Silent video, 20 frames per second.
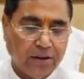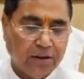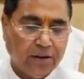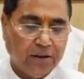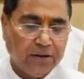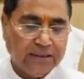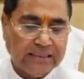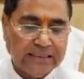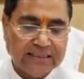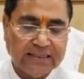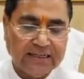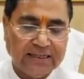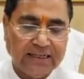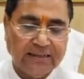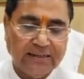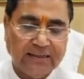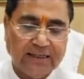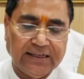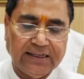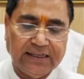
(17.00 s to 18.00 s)
और इसके
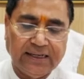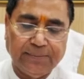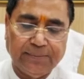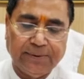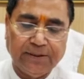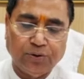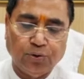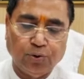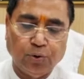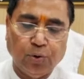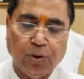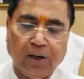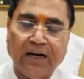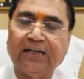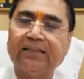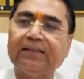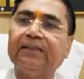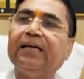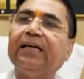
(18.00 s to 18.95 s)
अंदर नियमित दो लाख